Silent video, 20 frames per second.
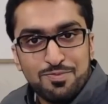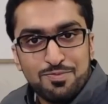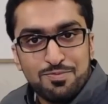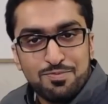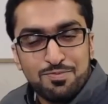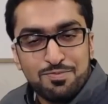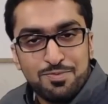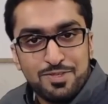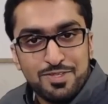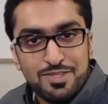
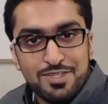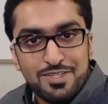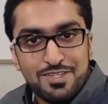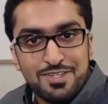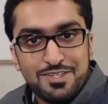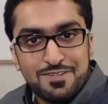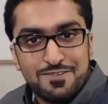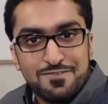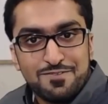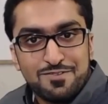
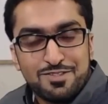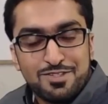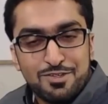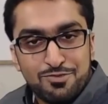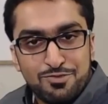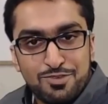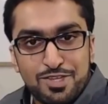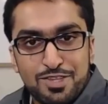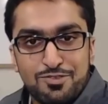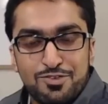
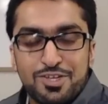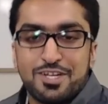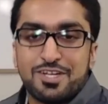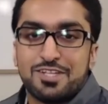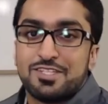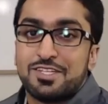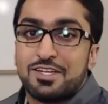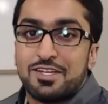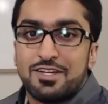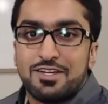بتنفيذ
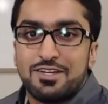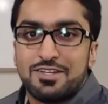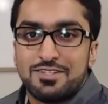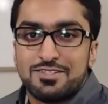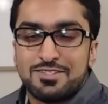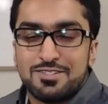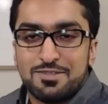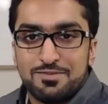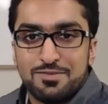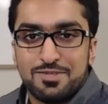فكرتك
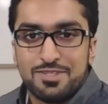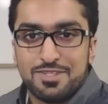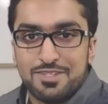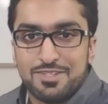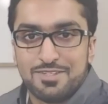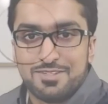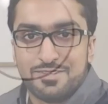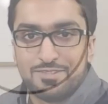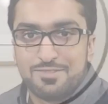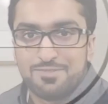الخاصة بك أنت